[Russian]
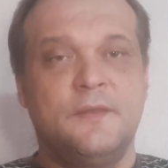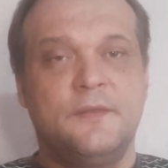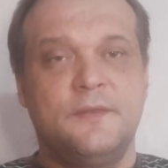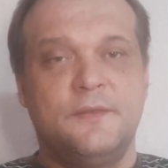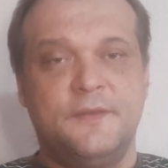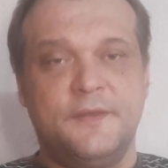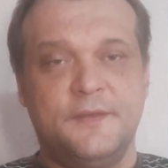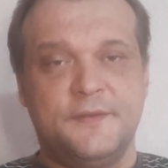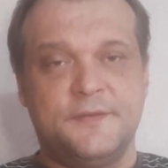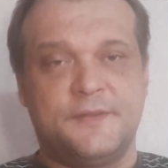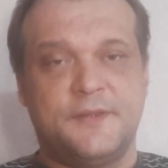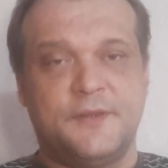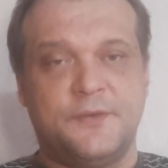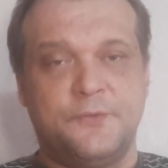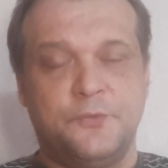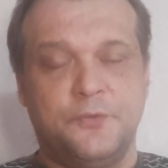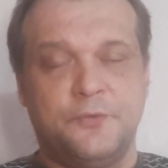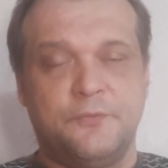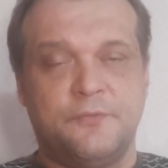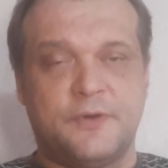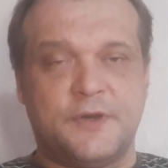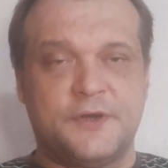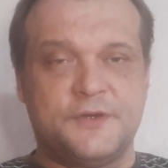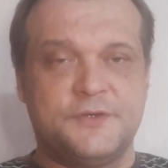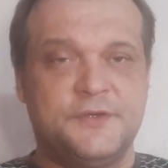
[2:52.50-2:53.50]
есть
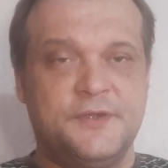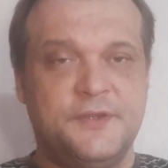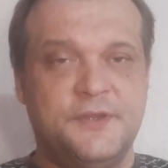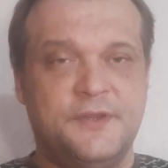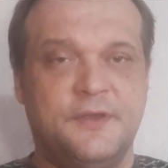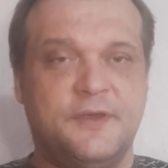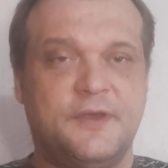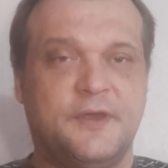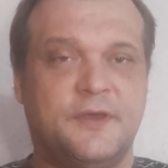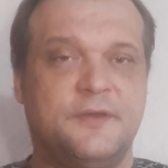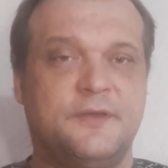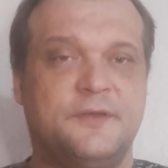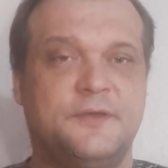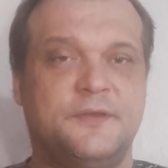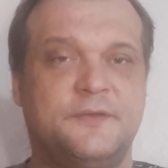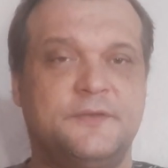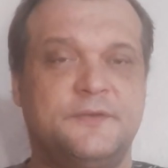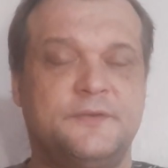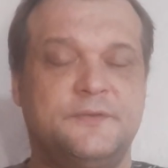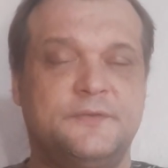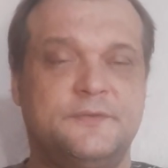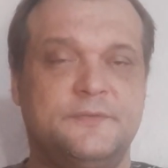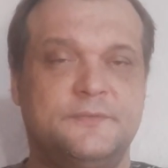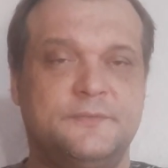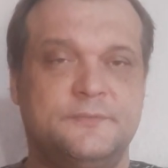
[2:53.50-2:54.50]
такое выражение, как
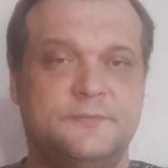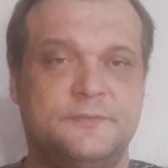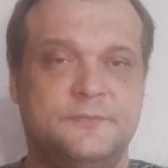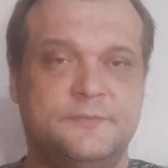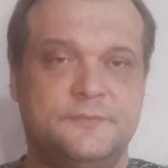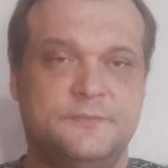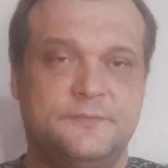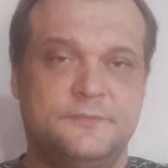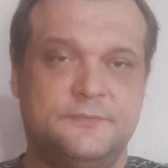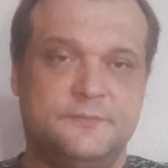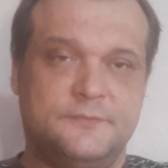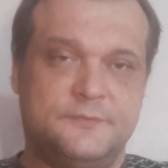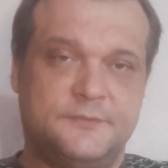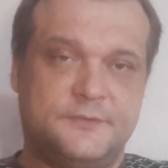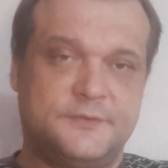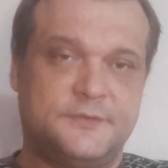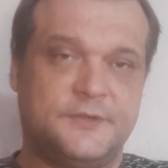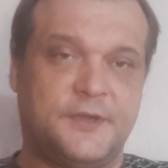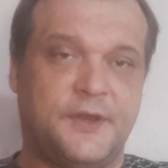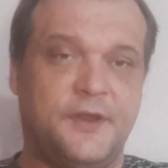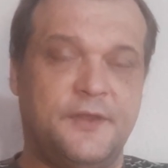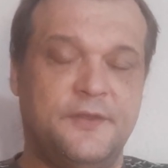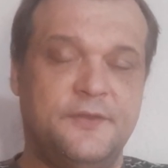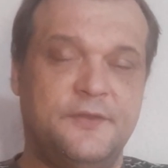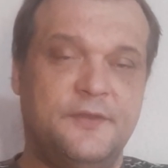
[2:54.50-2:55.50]
э,
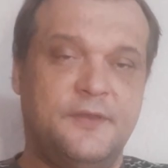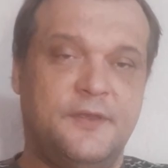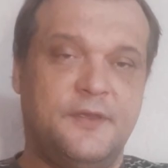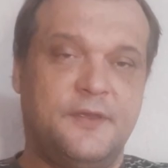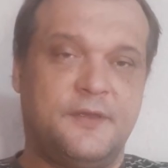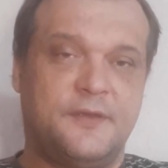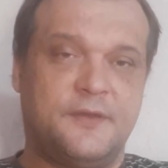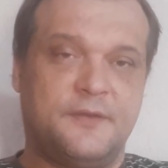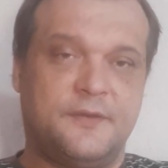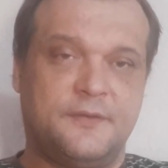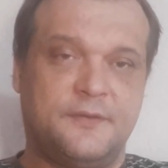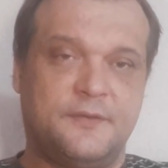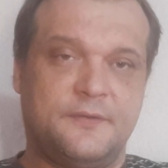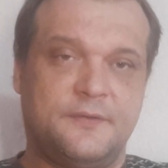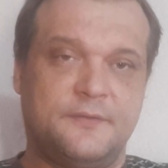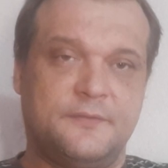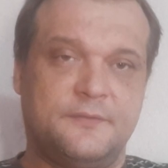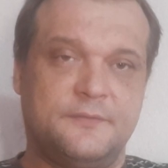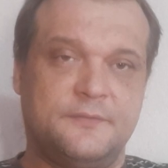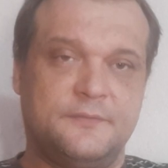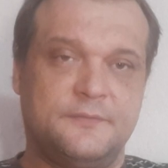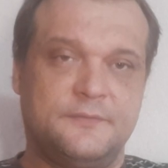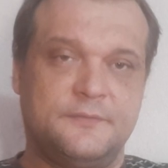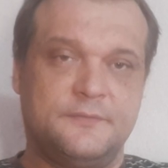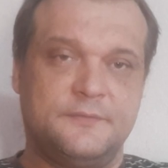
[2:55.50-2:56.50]
средняя
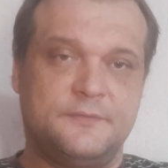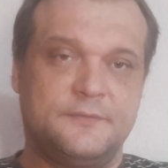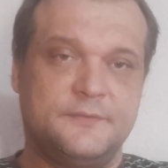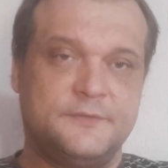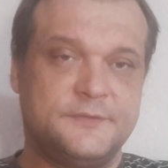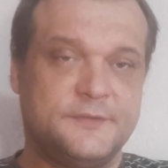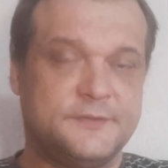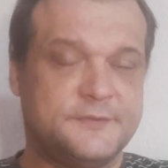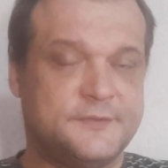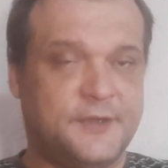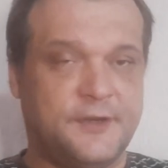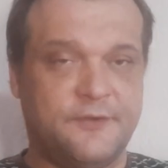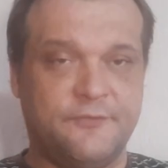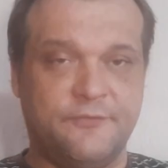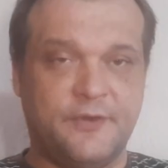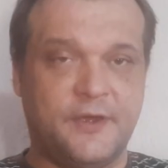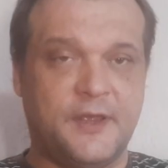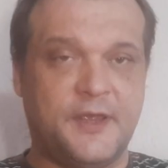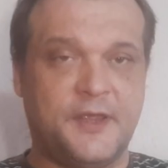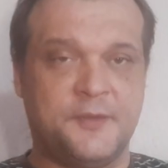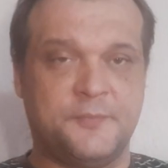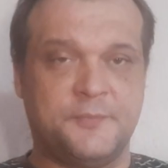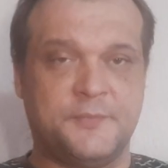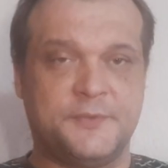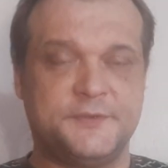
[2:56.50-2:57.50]

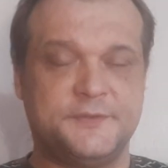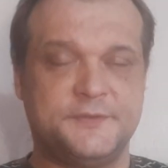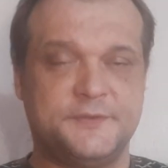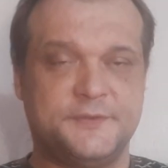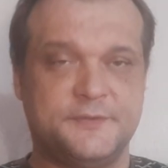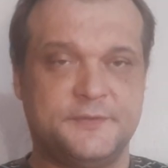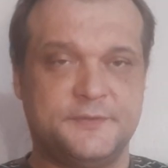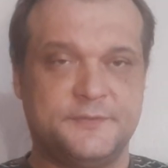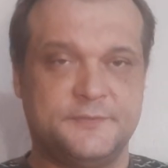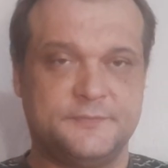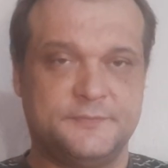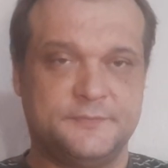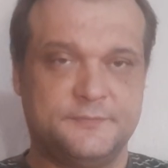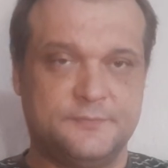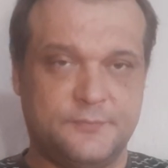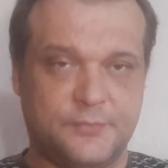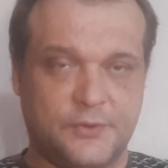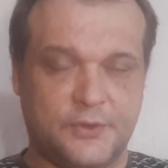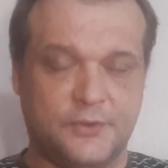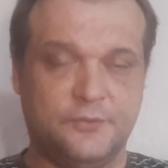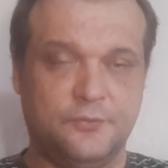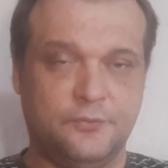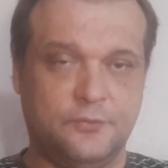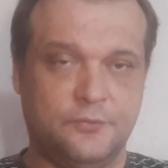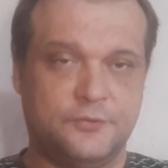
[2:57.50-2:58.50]
созреваемость
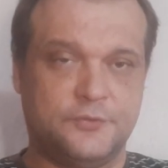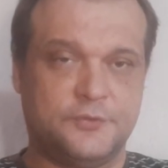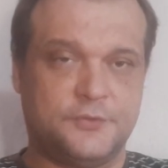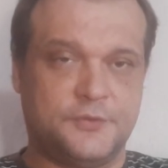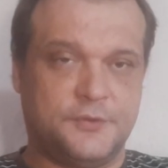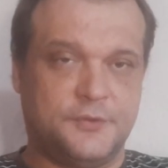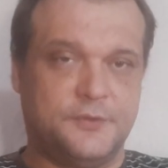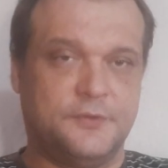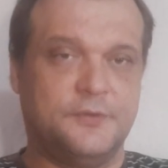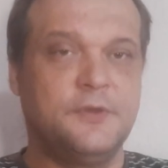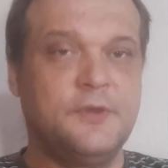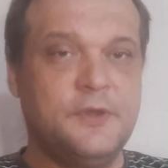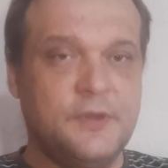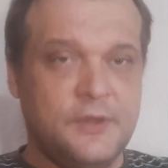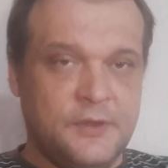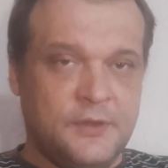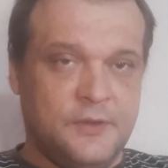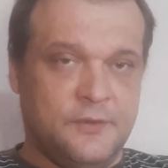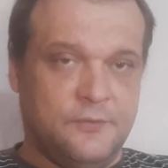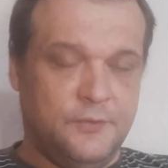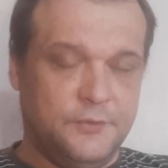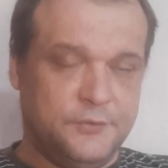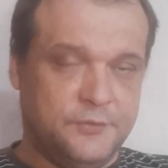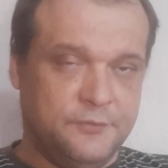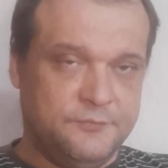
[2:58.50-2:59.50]
продукции.
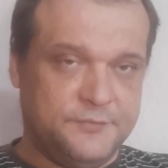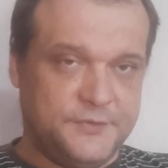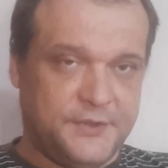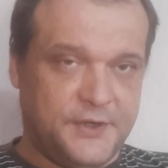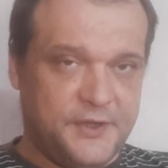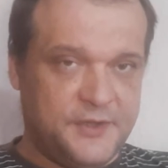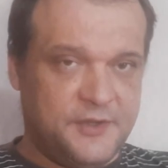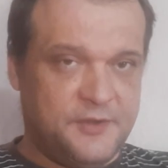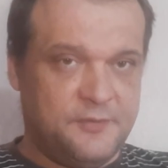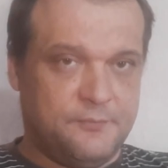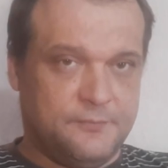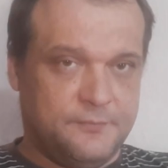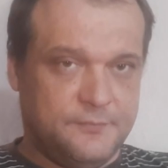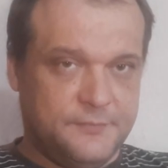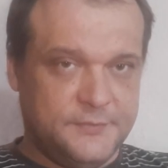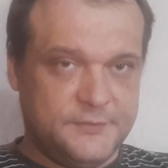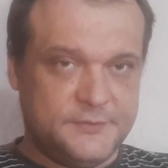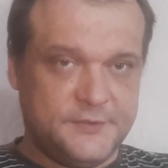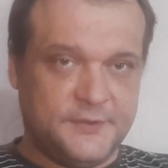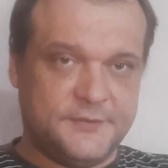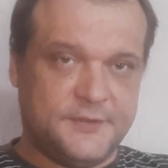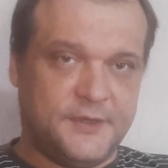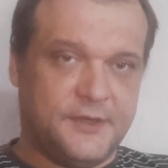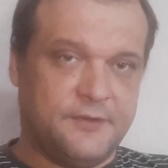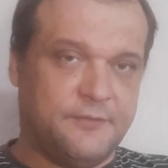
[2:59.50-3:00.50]
Вот он в среднем
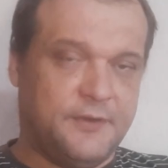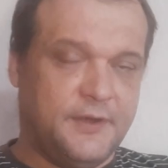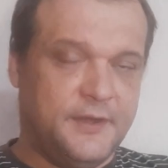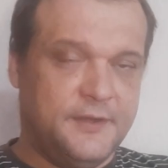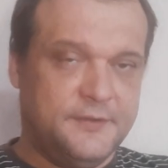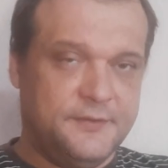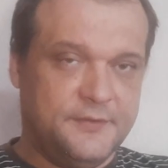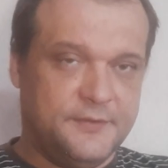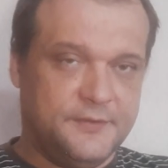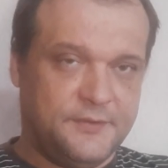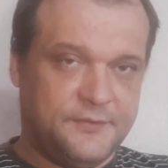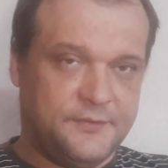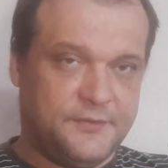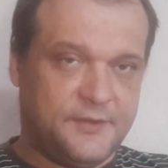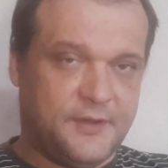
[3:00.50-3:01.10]
созревает этот